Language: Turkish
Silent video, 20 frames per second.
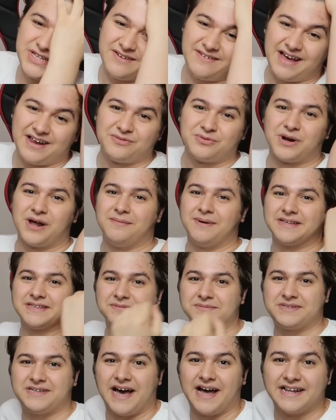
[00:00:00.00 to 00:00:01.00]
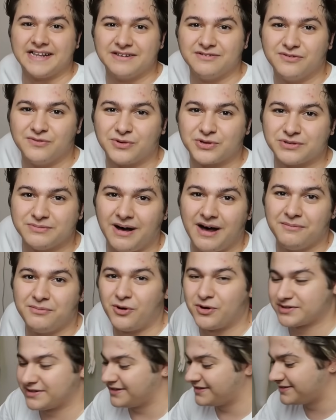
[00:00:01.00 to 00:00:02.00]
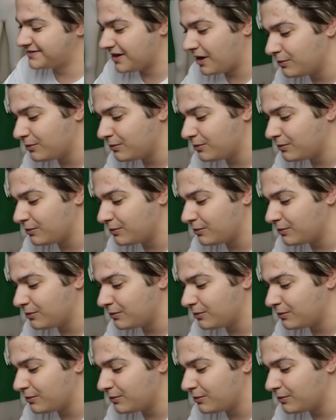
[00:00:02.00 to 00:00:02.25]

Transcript: sefer vuramadım kendimi vurdum abi oradaki